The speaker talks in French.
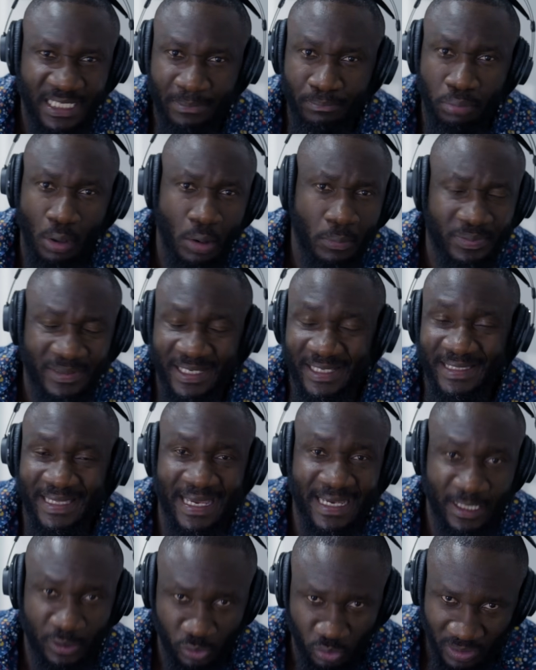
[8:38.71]
des bombes, des
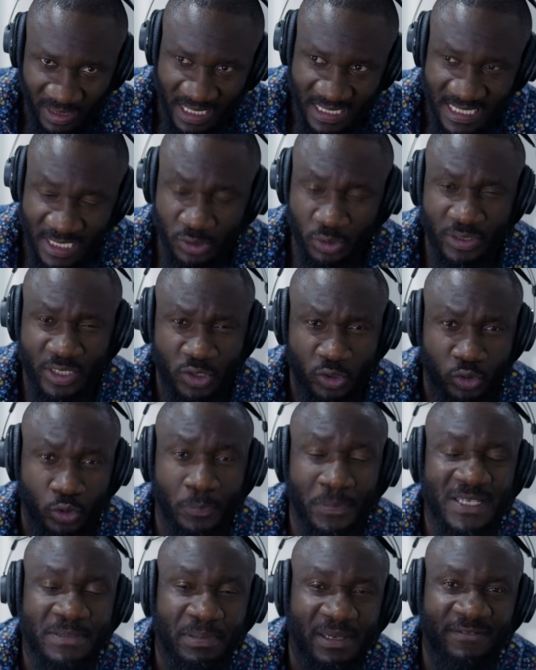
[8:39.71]
tanks et tout le reste. Ce sont les
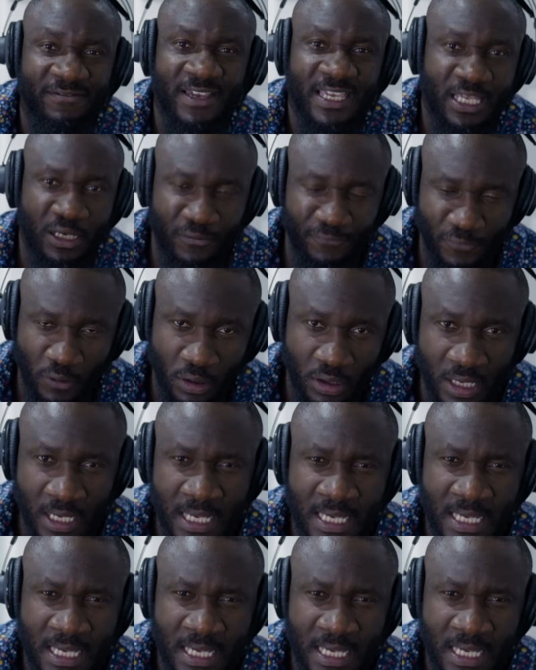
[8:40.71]
entreprises privées qui le font.